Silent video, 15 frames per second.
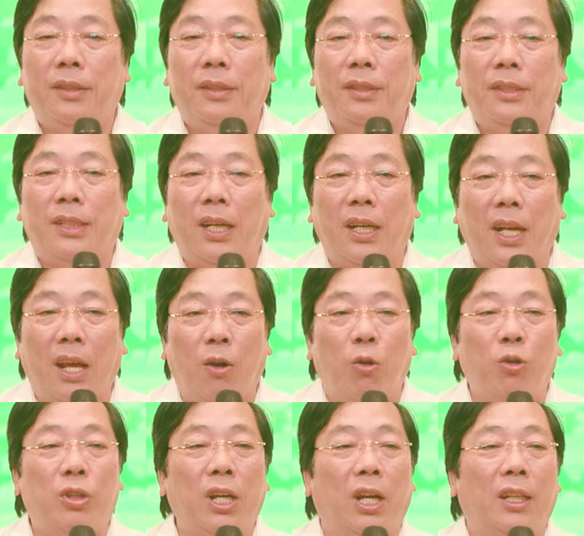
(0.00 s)
sẽ đều
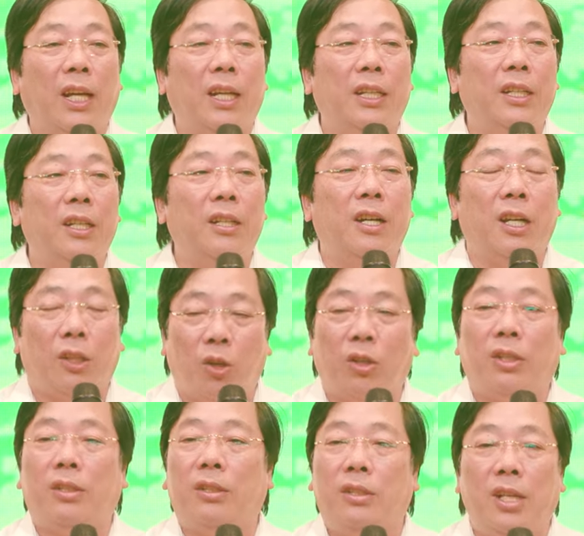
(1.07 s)
trở thành những người tốt.
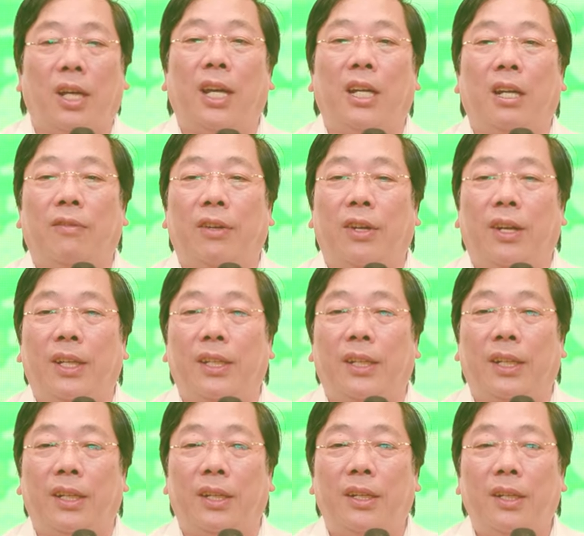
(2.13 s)
Trước hết là phải nói như thế
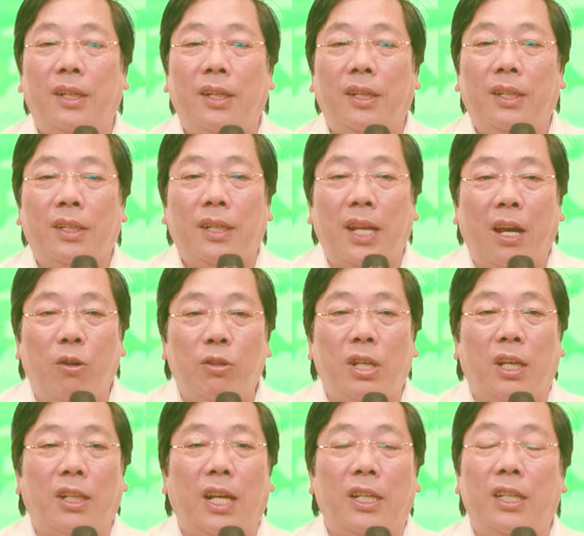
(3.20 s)
này đều
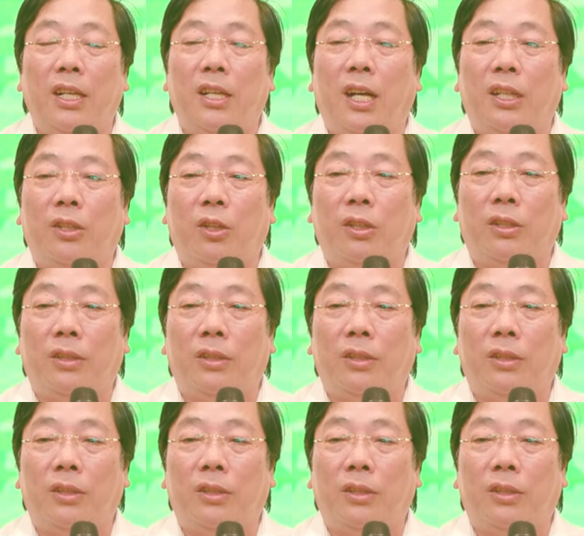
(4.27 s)
trở thành những người tốt.